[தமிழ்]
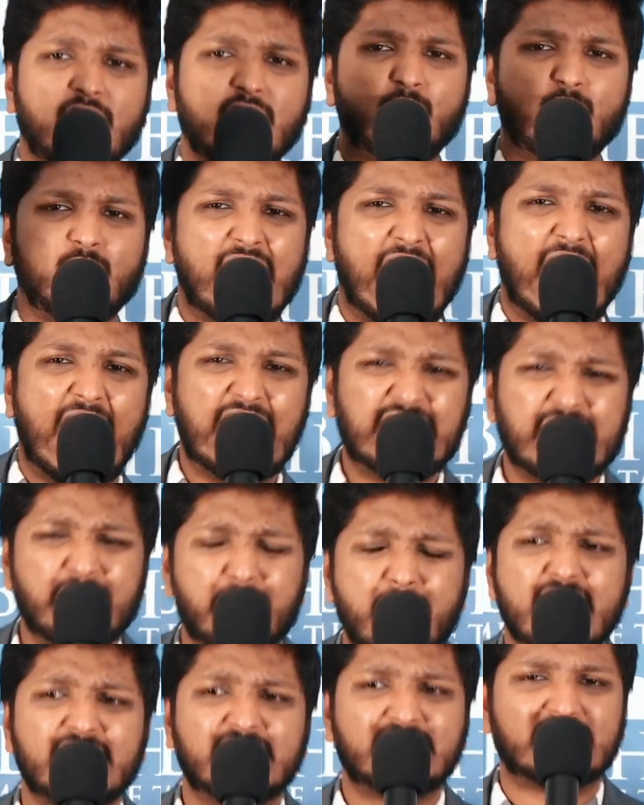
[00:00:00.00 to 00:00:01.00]
ஒரு
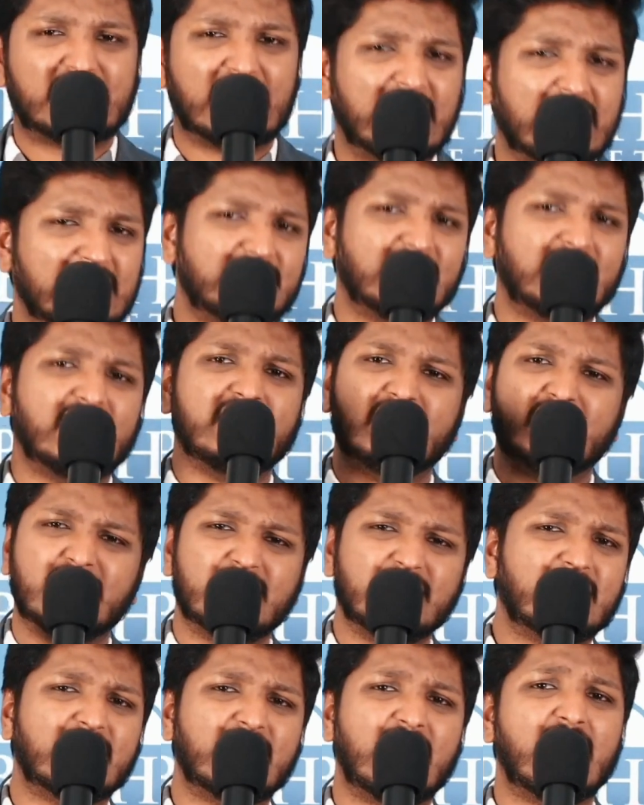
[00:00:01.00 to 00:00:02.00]
அடிமை தளத்தில்
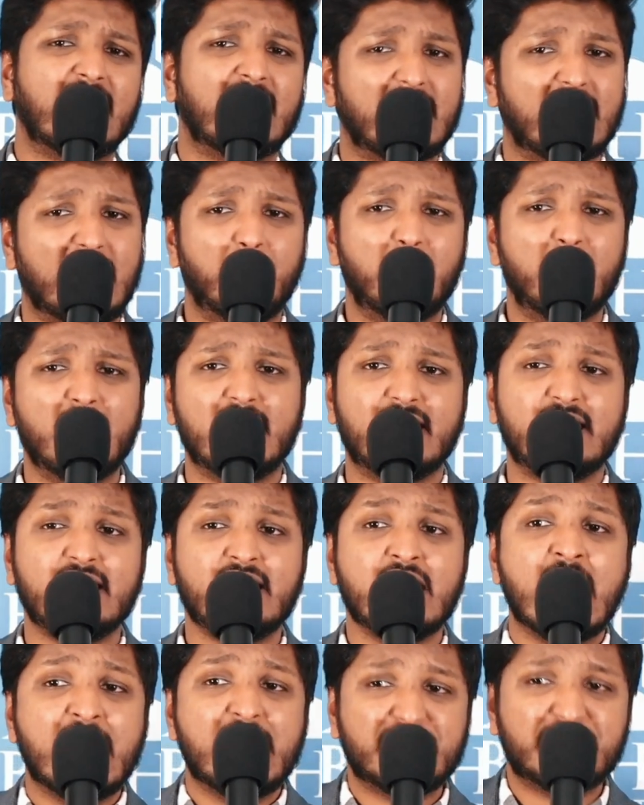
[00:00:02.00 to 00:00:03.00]
இருந்ததான நம்மளை
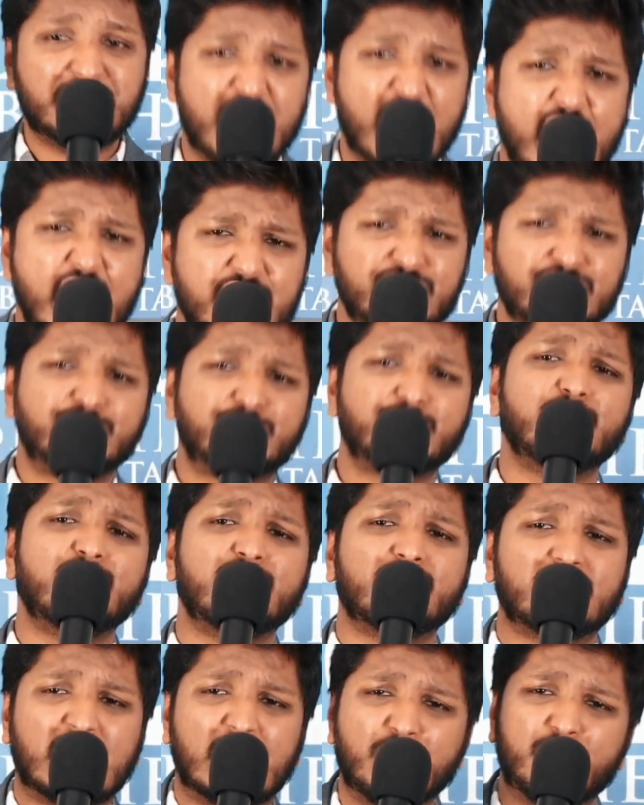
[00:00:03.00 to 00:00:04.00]
இயேசு
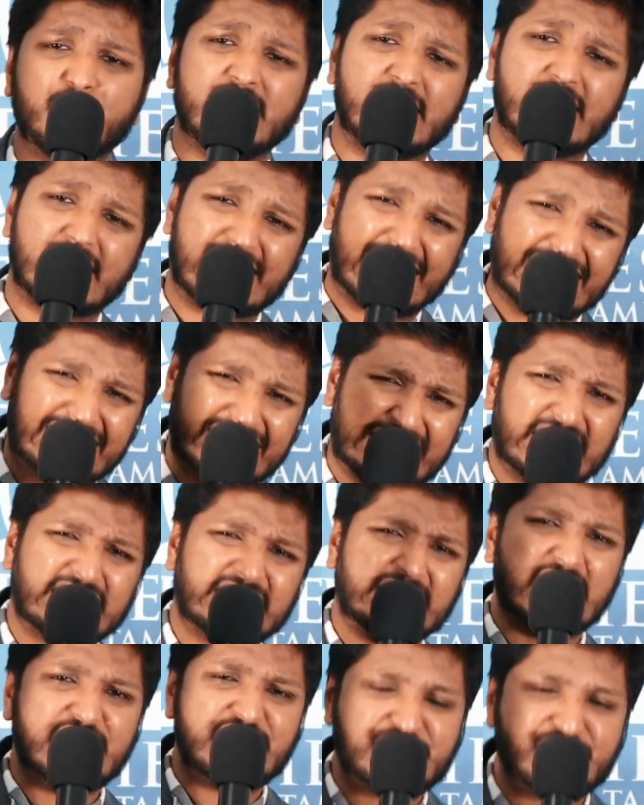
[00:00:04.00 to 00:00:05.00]
தன்னுடைய
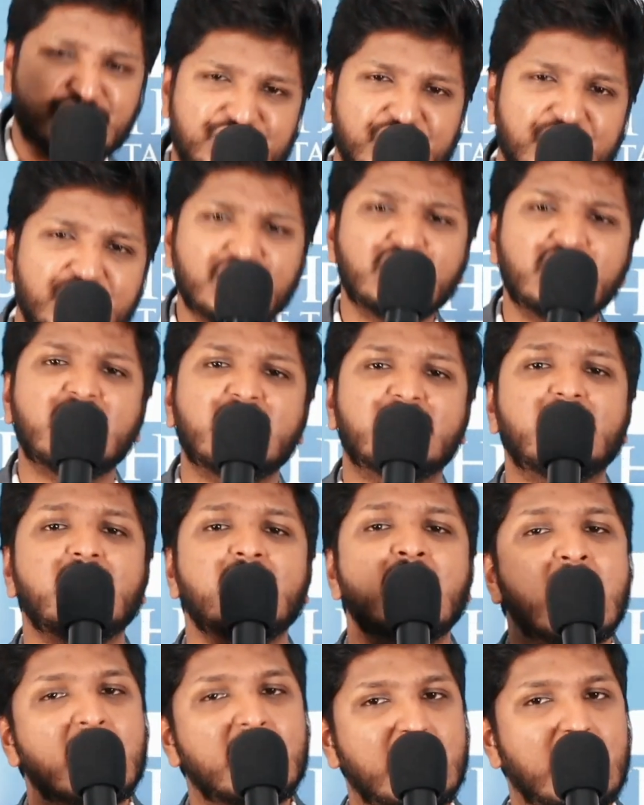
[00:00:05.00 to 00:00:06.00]
இரத்தத்தை சிந்தி
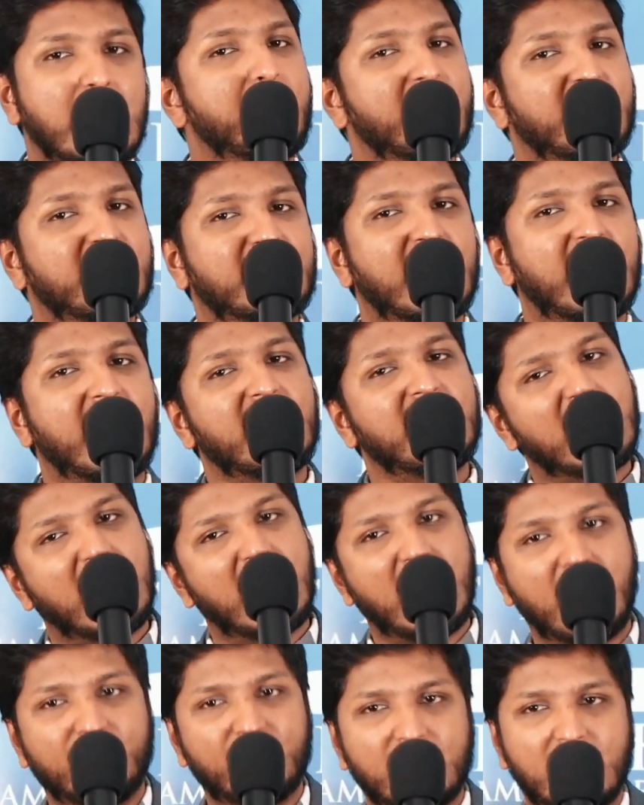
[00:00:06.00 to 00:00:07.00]
நமக்காய்
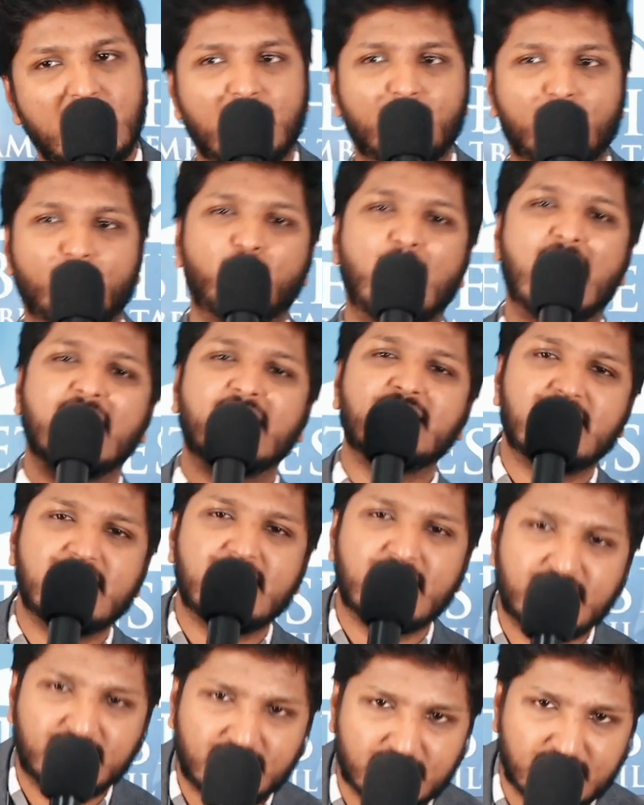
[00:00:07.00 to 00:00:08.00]
அவர் வாங்கி
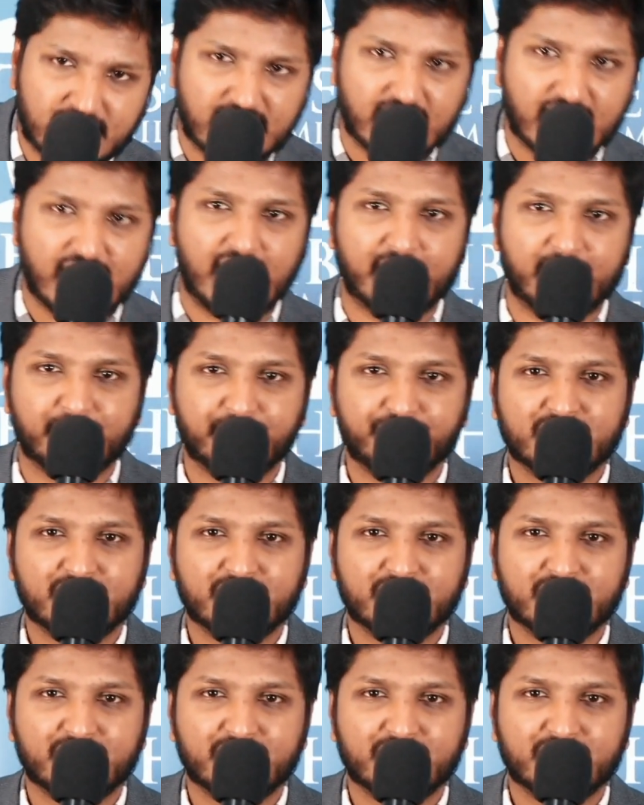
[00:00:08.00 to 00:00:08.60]
எடுத்திருக்கிறார்